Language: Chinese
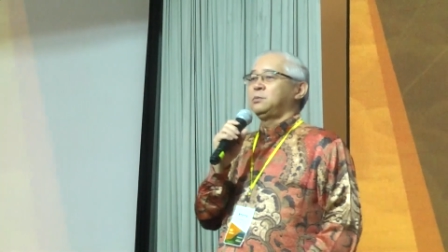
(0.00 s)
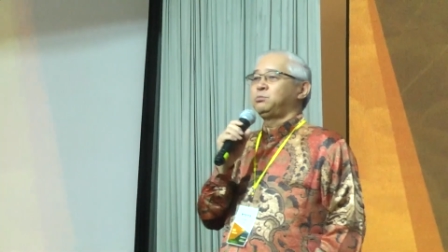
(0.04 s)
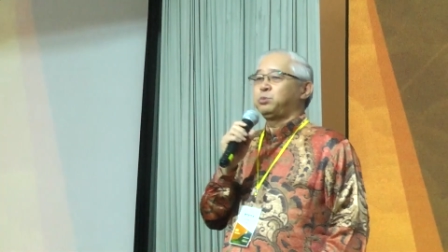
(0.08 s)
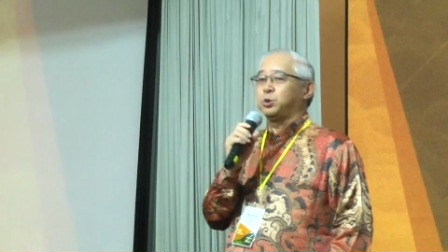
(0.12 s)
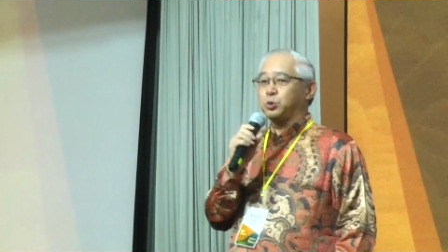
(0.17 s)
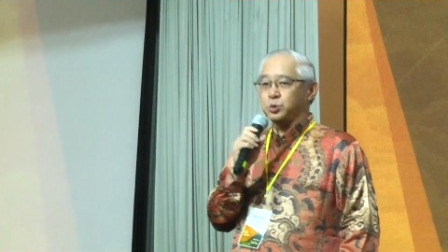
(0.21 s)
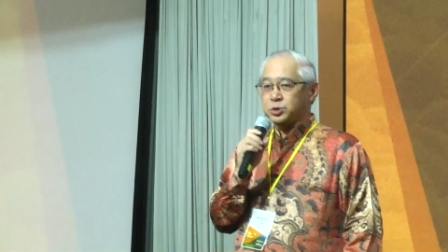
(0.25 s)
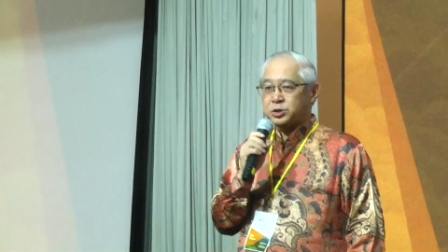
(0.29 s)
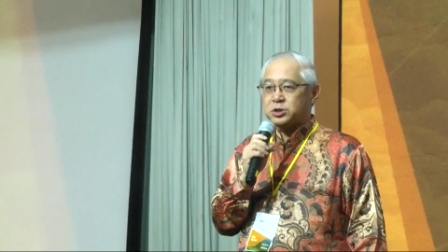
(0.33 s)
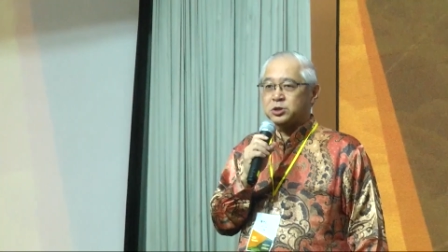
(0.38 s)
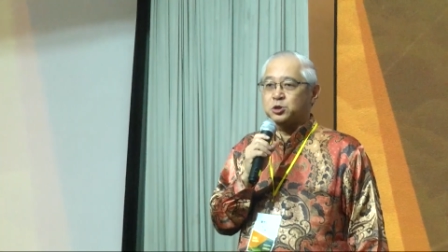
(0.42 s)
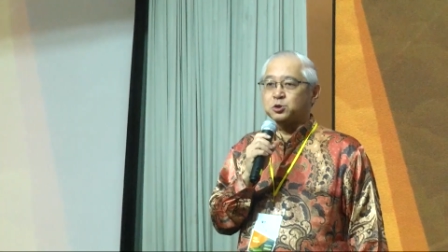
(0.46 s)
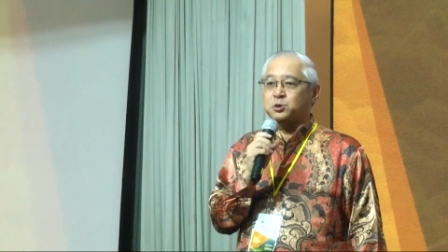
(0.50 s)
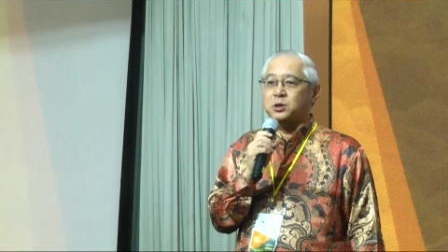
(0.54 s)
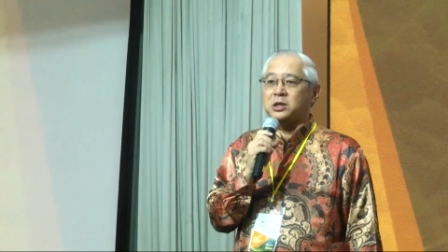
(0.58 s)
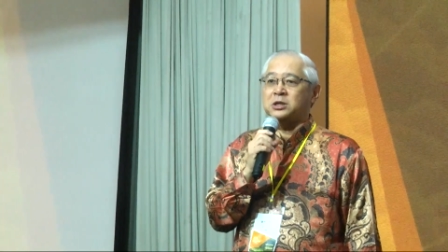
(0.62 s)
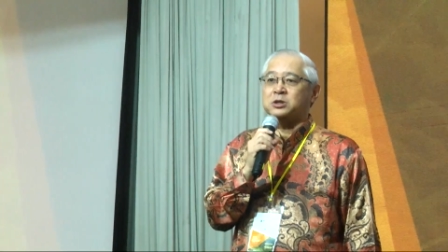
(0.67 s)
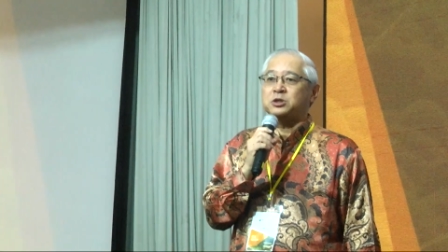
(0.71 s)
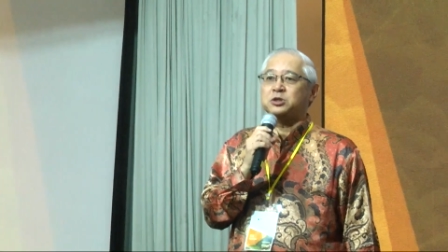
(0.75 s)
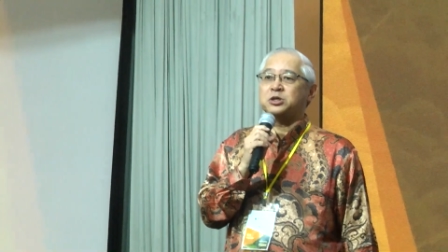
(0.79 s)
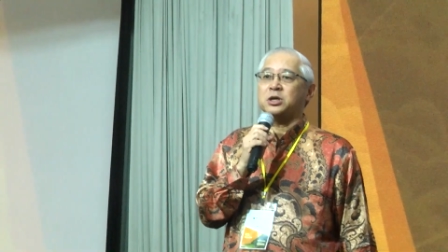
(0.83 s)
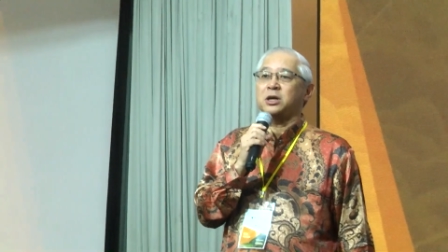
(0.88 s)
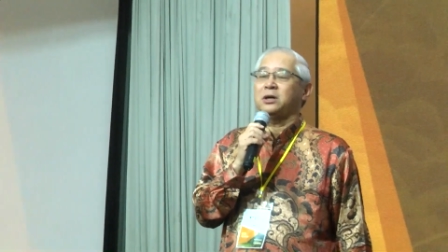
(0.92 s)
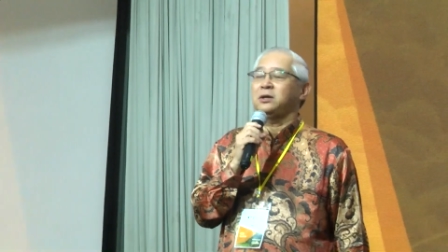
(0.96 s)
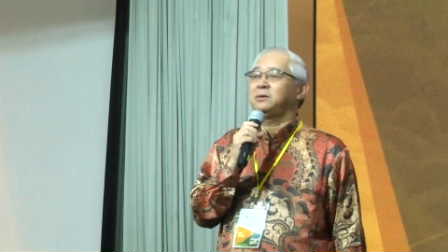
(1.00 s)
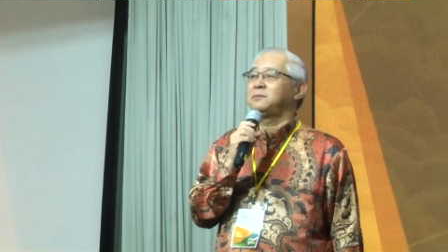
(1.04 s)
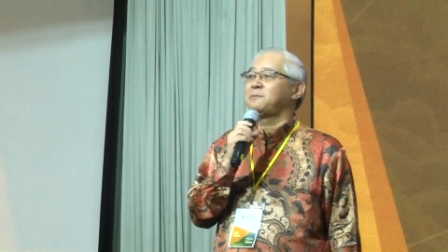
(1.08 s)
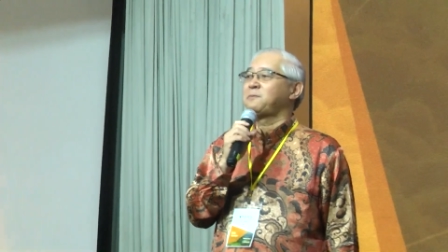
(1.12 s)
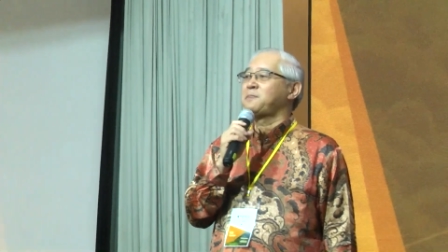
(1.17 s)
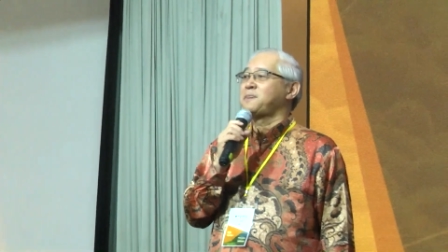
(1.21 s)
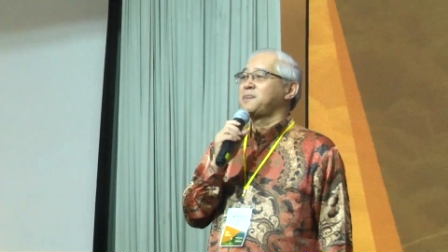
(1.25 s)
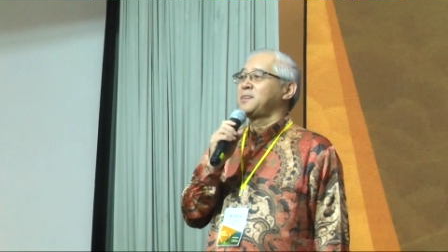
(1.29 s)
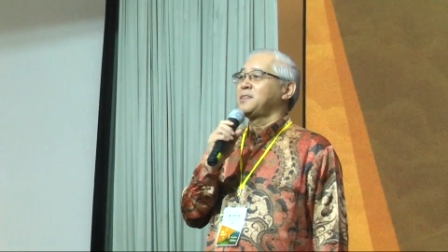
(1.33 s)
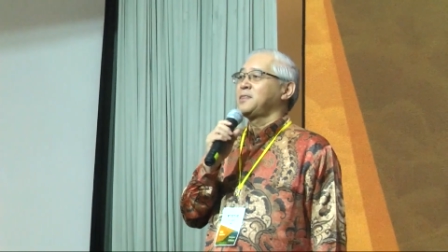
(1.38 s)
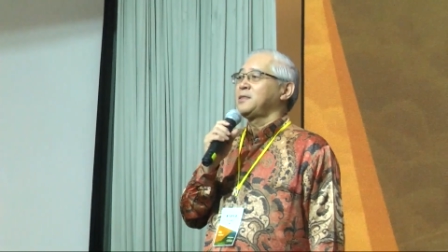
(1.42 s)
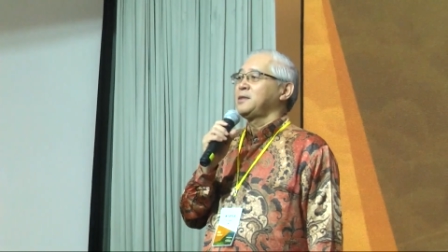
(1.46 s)
世宣教，
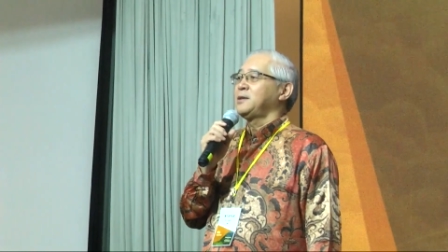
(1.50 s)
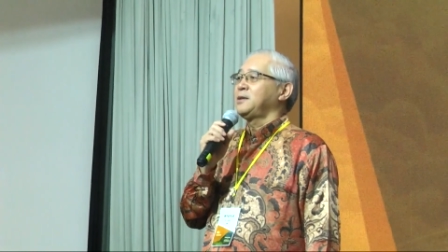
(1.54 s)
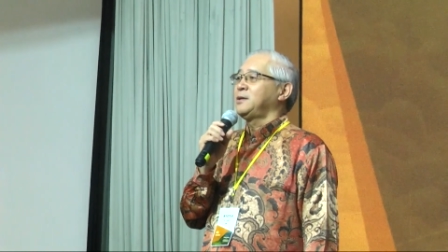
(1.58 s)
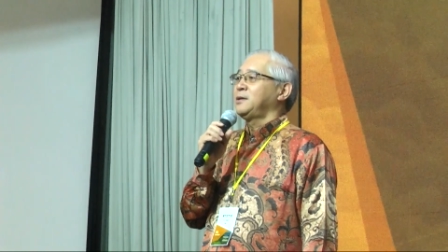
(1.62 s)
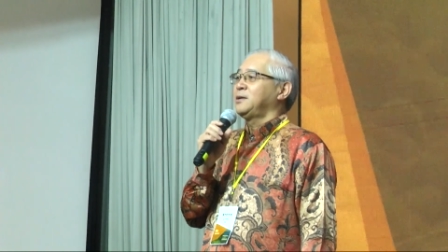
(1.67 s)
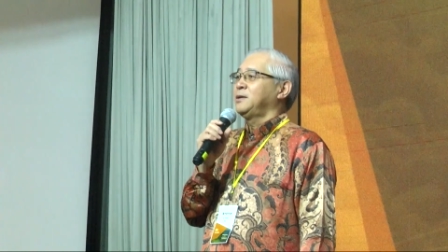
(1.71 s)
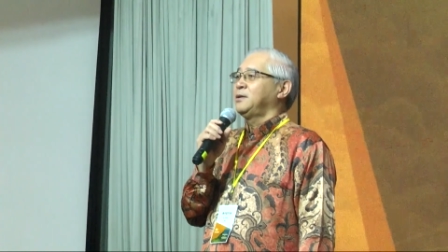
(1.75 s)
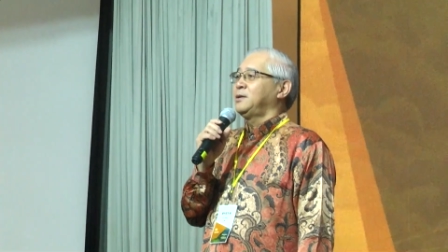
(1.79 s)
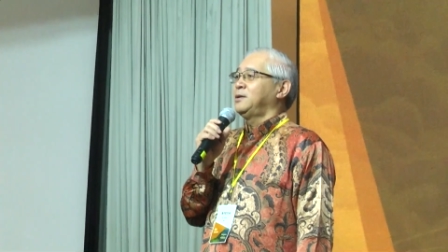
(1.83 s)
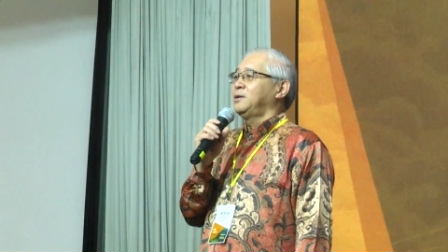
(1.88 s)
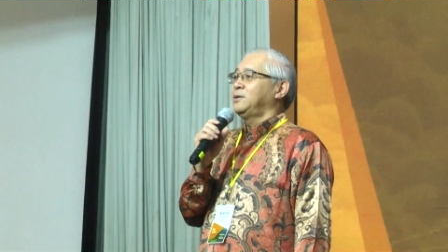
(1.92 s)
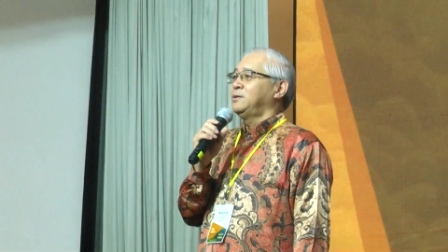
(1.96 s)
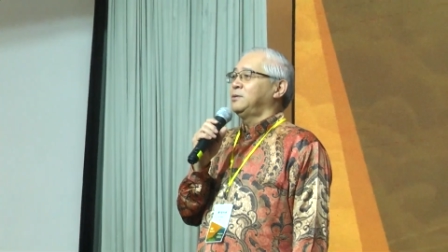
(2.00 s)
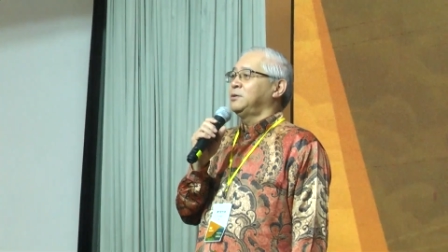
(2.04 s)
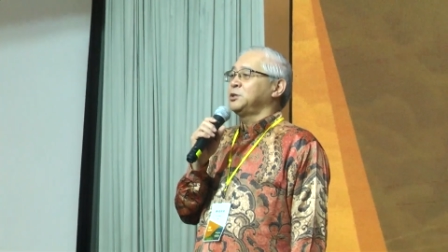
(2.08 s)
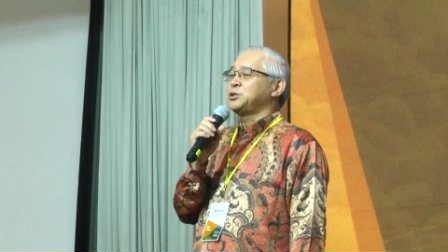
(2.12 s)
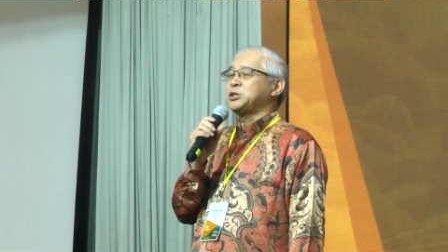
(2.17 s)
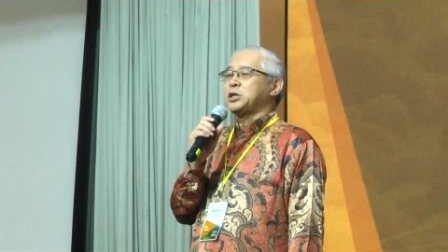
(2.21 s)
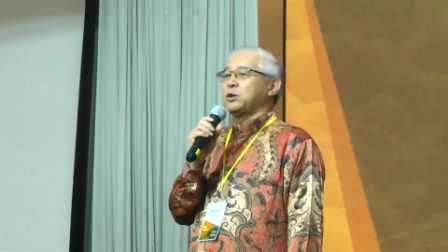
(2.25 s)
我想